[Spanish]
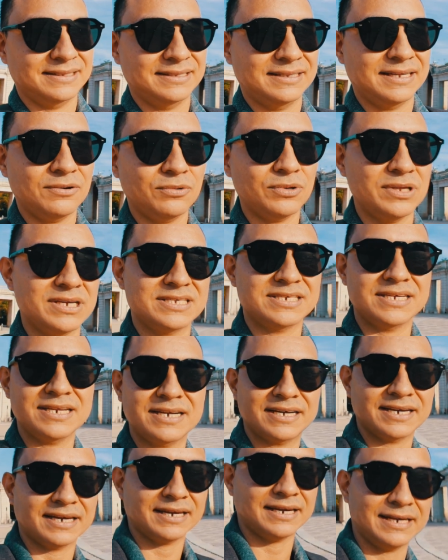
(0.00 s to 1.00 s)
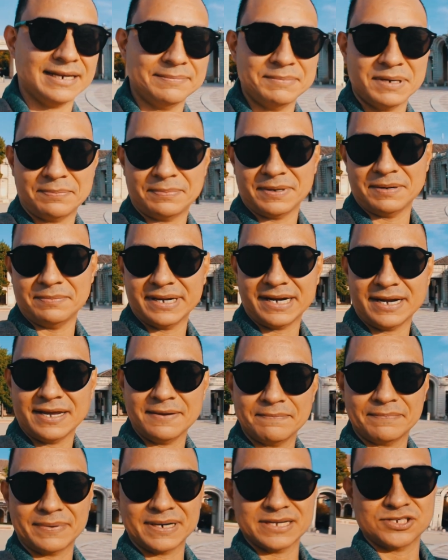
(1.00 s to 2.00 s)
debo decir que mis primeras
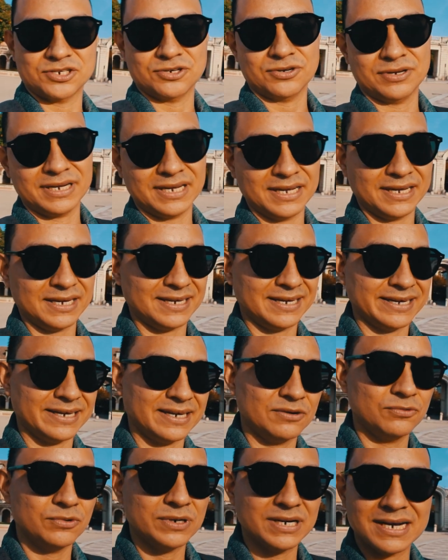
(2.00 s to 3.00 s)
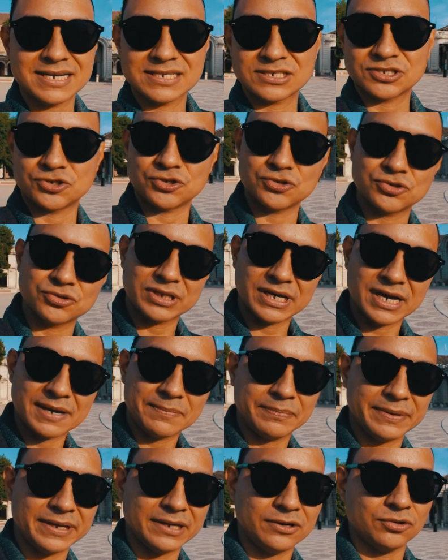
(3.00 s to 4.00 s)
impresiones es que es una ciudad
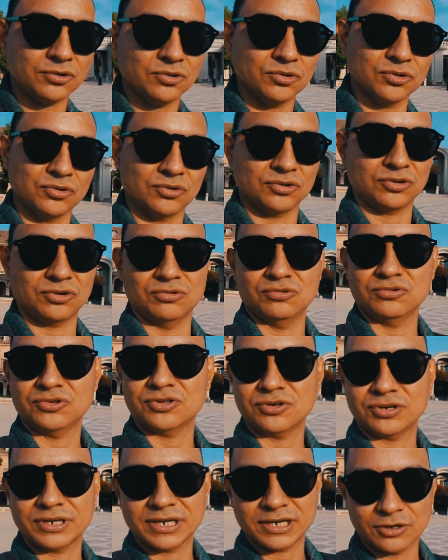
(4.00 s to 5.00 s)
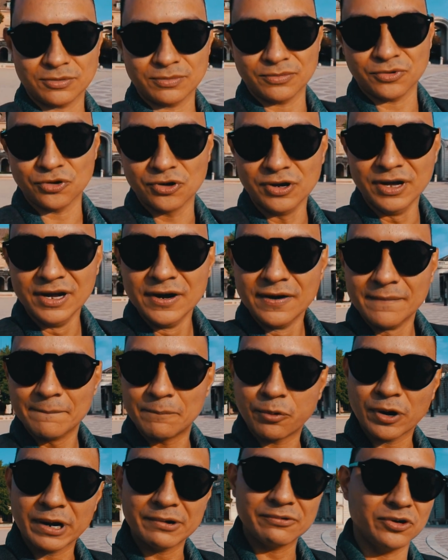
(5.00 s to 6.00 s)
pero con un toque como
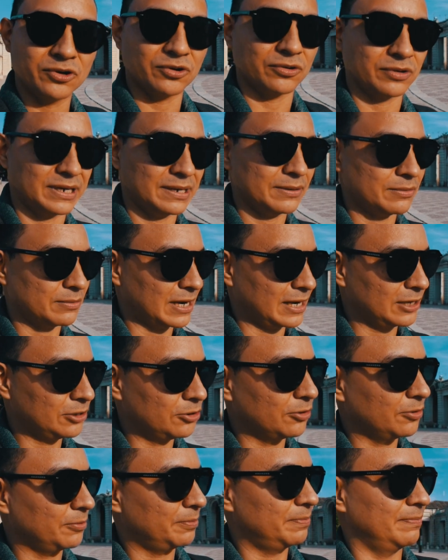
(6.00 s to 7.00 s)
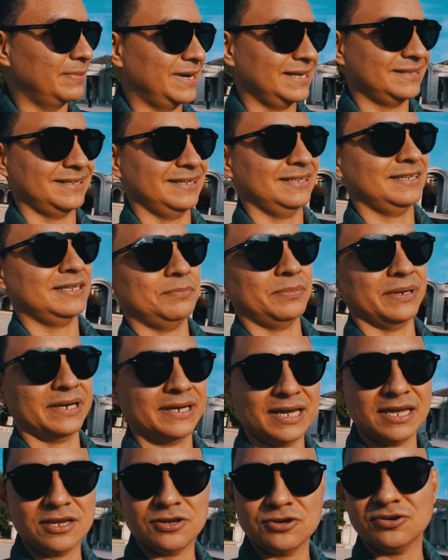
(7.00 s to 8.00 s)
es algo bastante
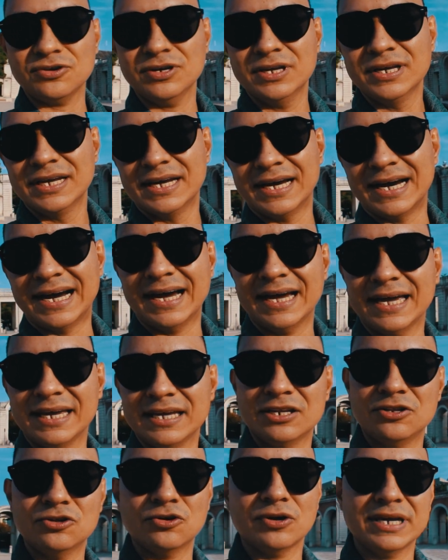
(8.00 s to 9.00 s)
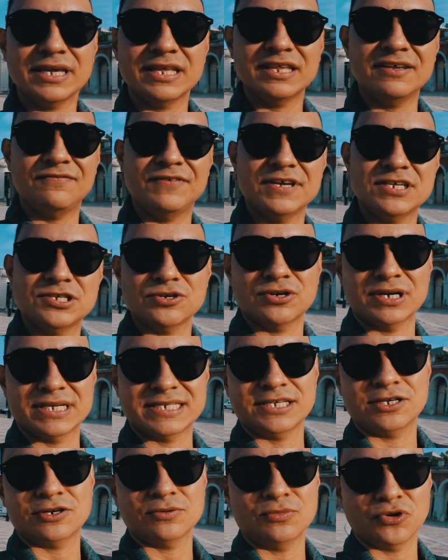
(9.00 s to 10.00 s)
pequeño, hay, no hay edificios
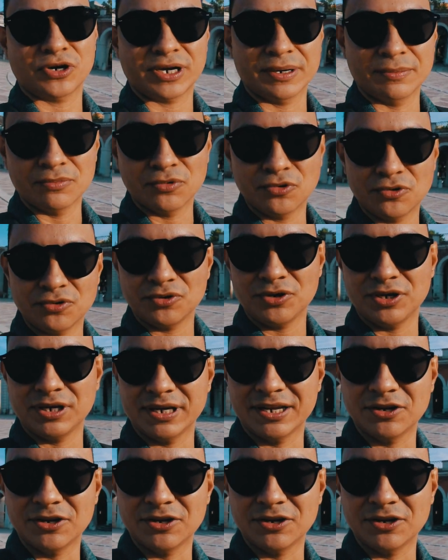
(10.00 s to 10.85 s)
así como que muy